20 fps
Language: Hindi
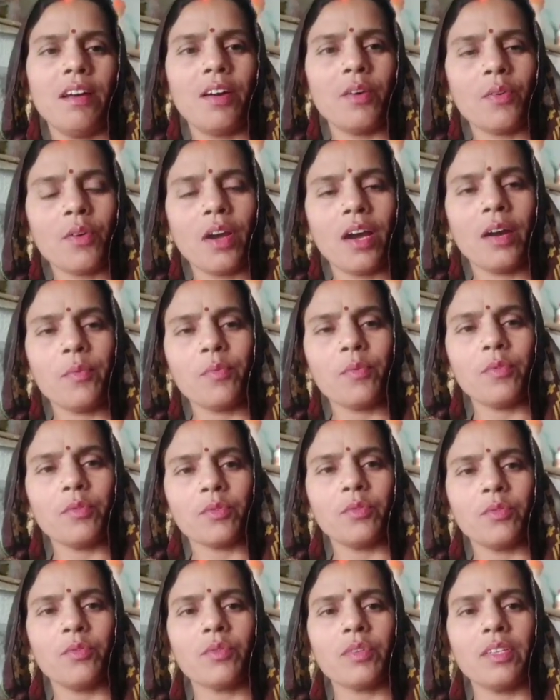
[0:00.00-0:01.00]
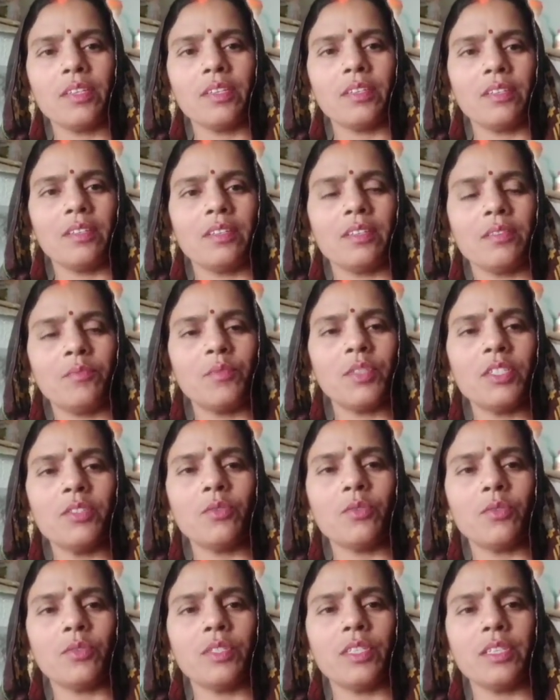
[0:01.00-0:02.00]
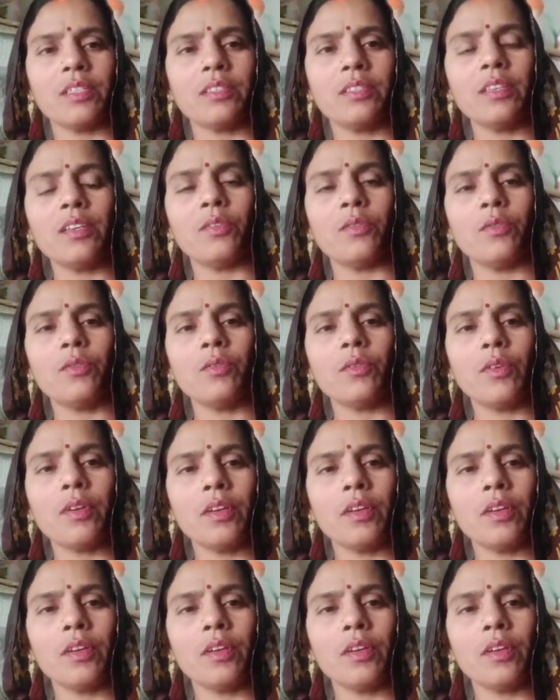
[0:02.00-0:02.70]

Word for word: और आप लोग जो कि वीडियो को देखते हो